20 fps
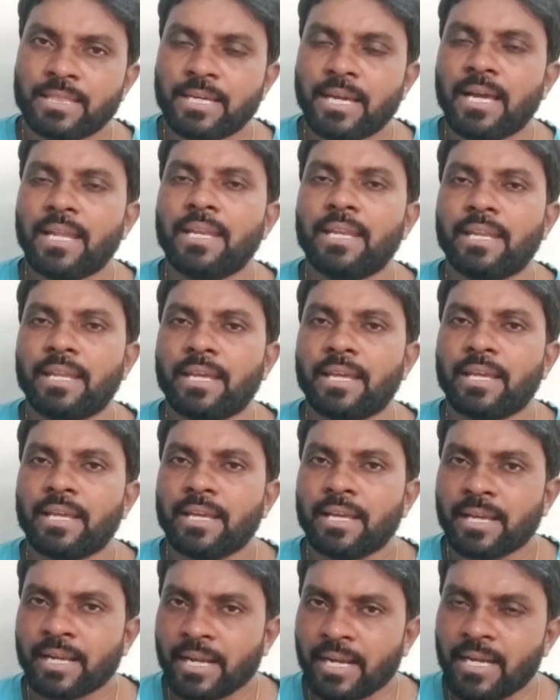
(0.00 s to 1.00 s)
దాన్నే
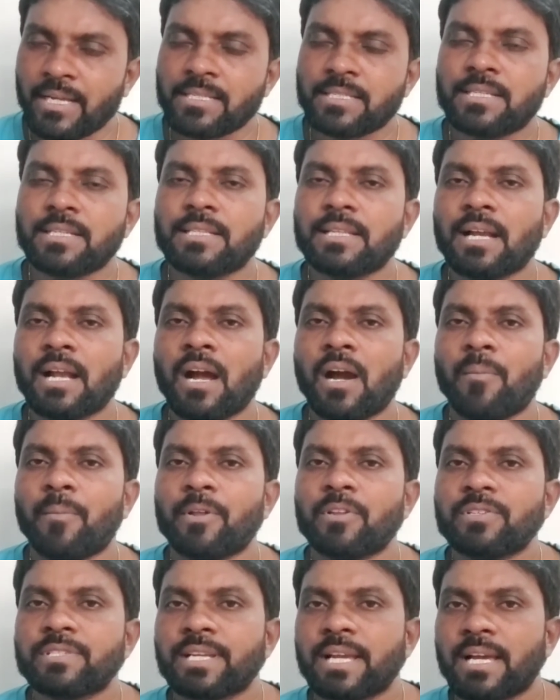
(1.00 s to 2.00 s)
ఖచ్చితంగా
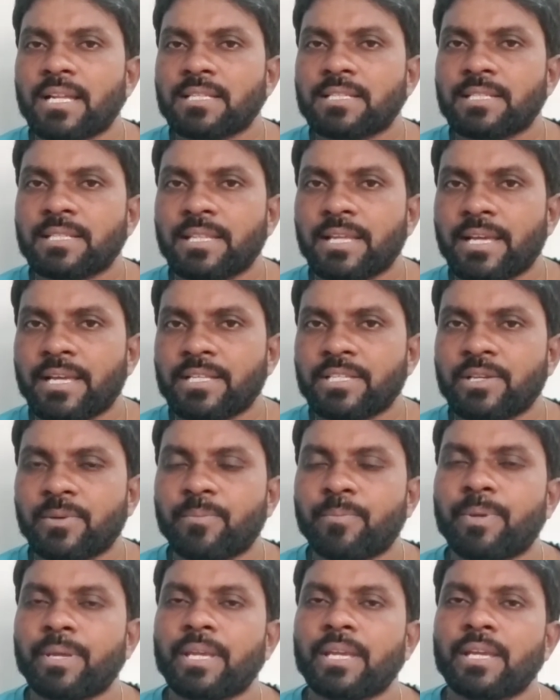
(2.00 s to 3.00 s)
అమలు చేయాల్సిందే అని
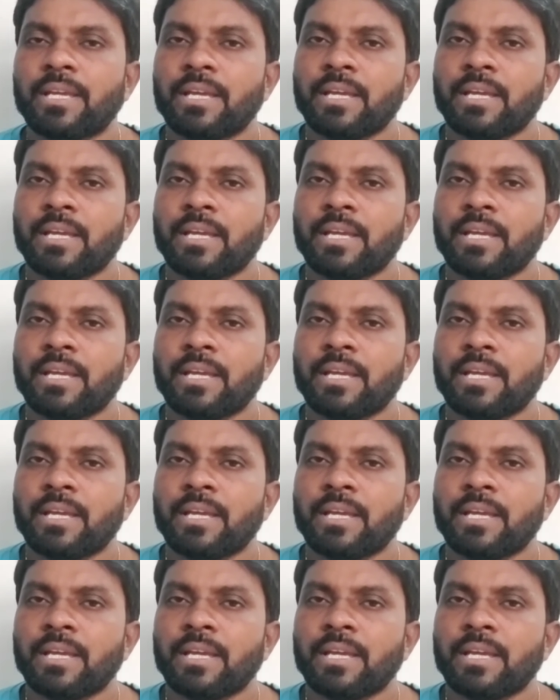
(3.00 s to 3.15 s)
చెప్పి